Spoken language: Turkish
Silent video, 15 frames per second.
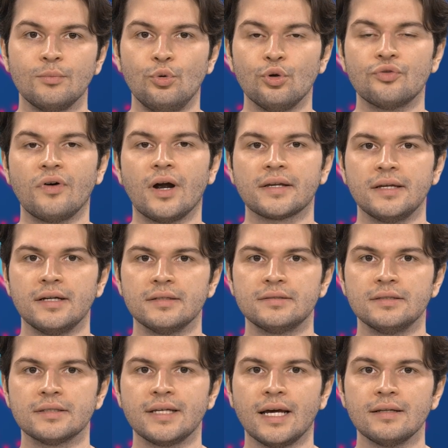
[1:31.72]
büyük fark
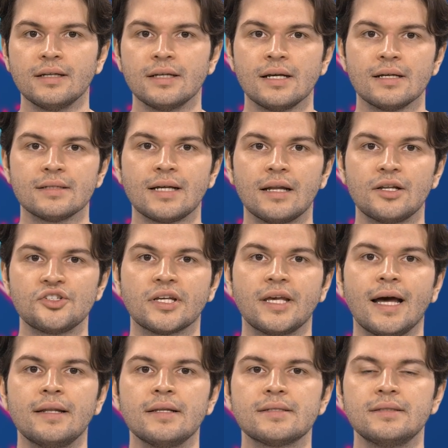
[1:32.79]
yaratırken sadece
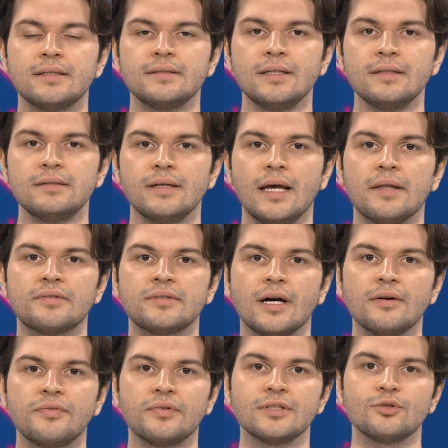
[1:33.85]
kendisinin değil
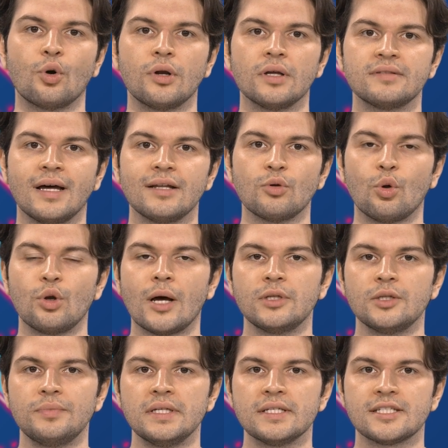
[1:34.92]
etrafını da oynatan
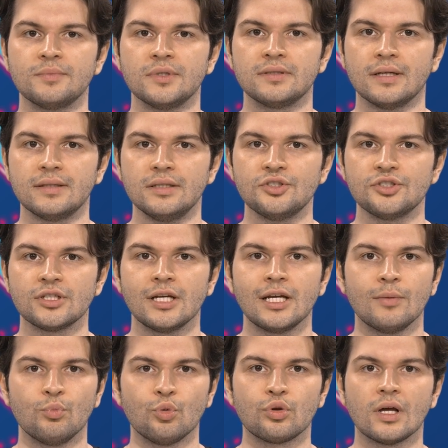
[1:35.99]
önemli bir isimdi Tadic.
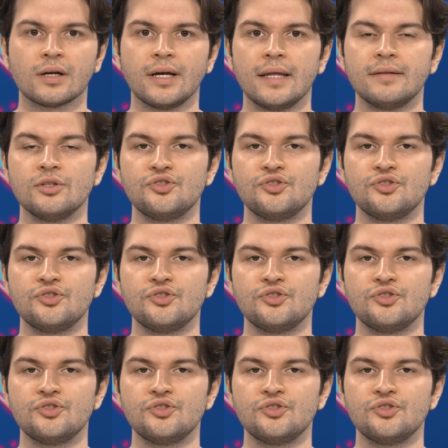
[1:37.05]
Mutlaka Edin